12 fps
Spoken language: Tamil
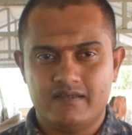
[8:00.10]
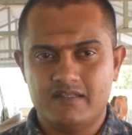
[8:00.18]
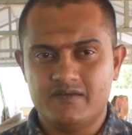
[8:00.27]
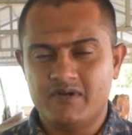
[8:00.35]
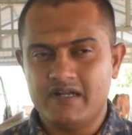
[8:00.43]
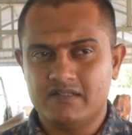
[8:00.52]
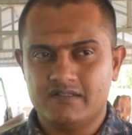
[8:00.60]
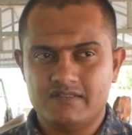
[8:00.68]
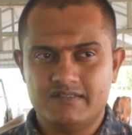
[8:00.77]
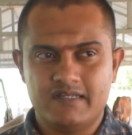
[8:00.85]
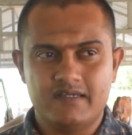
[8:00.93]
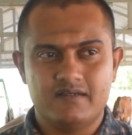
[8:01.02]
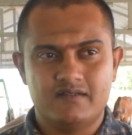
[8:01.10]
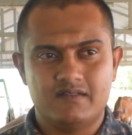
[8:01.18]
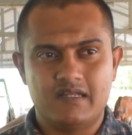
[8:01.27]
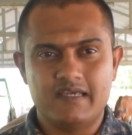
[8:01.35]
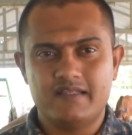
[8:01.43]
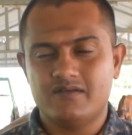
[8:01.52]
எந்த பிரீடு எடுத்தாலும் சரி
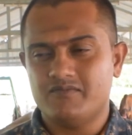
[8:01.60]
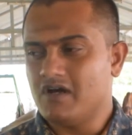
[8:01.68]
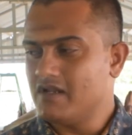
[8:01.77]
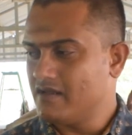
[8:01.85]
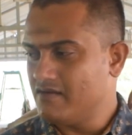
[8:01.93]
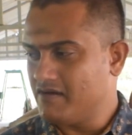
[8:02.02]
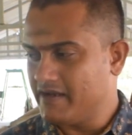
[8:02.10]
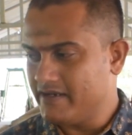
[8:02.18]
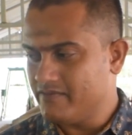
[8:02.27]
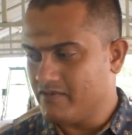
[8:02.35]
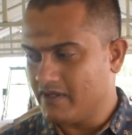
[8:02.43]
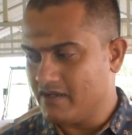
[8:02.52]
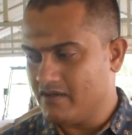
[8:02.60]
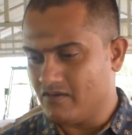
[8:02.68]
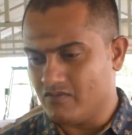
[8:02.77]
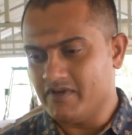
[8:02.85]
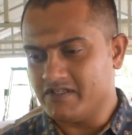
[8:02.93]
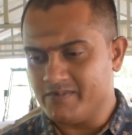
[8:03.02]
தலையீத்து மாடுகள் வாங்கிட்டு போனீங்கன்னா
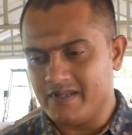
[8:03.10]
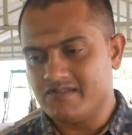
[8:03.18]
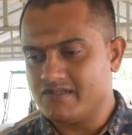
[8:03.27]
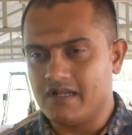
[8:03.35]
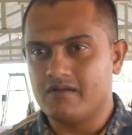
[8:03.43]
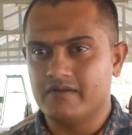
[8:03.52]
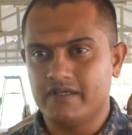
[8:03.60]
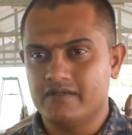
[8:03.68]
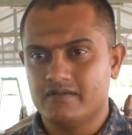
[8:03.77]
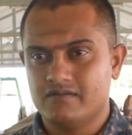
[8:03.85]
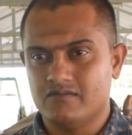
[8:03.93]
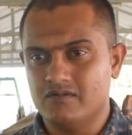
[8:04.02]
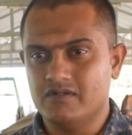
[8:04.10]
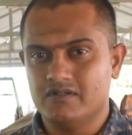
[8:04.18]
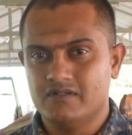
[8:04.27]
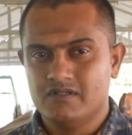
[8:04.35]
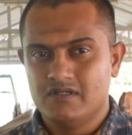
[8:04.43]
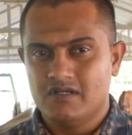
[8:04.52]
ரொம்ப எக்ஸ்பீரியன்ஸாக இருக்கும் நீங்கள் ஒன்று
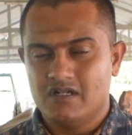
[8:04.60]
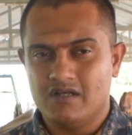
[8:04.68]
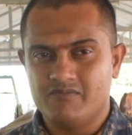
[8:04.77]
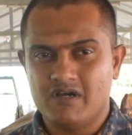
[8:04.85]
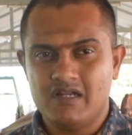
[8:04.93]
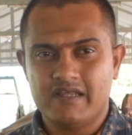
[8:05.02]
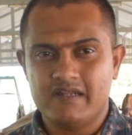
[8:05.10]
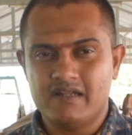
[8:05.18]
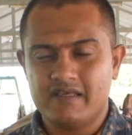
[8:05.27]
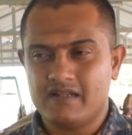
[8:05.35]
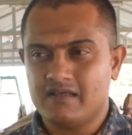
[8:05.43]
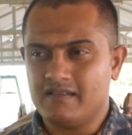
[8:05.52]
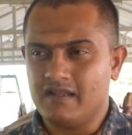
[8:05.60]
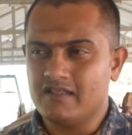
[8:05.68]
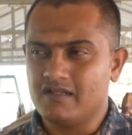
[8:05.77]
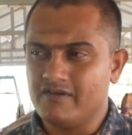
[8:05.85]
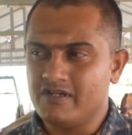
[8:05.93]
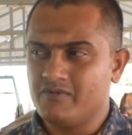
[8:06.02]
நம்ம ஆளுங்க என்ன நினைக்கிறாங்க
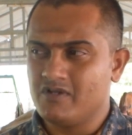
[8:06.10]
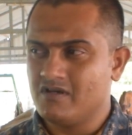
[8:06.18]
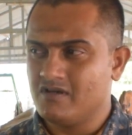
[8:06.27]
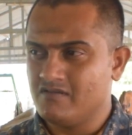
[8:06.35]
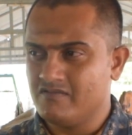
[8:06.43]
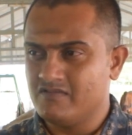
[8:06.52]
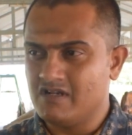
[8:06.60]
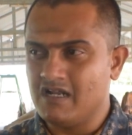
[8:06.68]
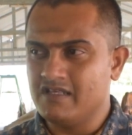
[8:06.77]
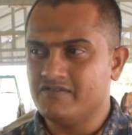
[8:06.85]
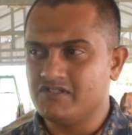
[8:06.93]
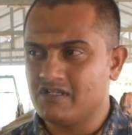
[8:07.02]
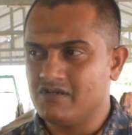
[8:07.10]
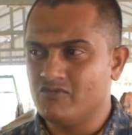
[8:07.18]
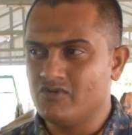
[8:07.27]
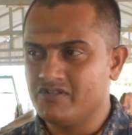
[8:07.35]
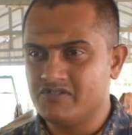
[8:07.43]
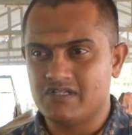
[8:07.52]
தலையீத்தில் வாங்கிட்டு போனால் நாலு வச்சுக்கலாம்
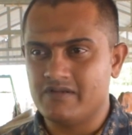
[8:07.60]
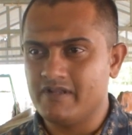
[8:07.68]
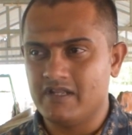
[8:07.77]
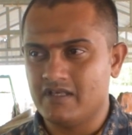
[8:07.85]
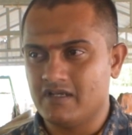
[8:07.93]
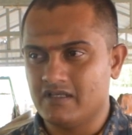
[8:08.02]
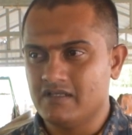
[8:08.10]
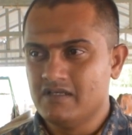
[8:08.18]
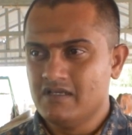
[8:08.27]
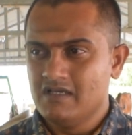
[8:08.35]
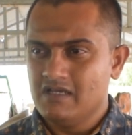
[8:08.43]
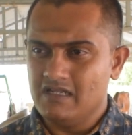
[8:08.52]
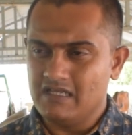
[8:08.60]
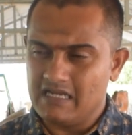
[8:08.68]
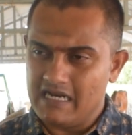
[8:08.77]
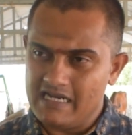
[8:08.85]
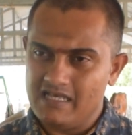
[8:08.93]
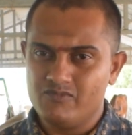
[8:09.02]
மூணு வச்சுக்கலாம்னு நினைக்கிறாங்க நீங்கள்
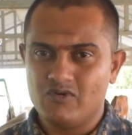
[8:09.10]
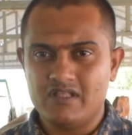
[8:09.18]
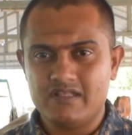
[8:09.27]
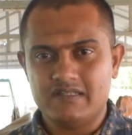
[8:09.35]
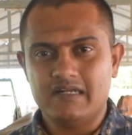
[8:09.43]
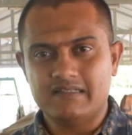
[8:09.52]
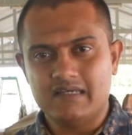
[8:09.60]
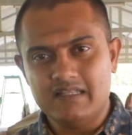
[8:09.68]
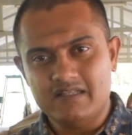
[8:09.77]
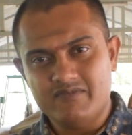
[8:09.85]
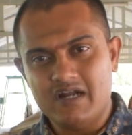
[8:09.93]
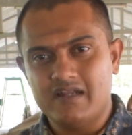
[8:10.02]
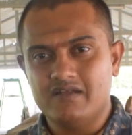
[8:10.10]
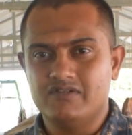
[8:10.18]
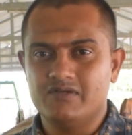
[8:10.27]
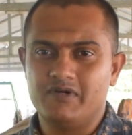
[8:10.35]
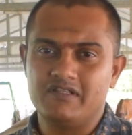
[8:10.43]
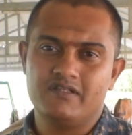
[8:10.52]
ரெண்டாவது மூணாவது ஈத்தில் எடுத்தாலே இந்த மாடுகளை
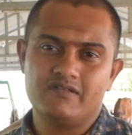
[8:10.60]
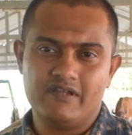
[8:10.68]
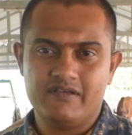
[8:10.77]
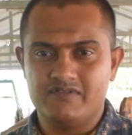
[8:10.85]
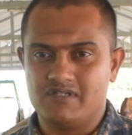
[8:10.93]
வந்து பத்து வரைக்கும்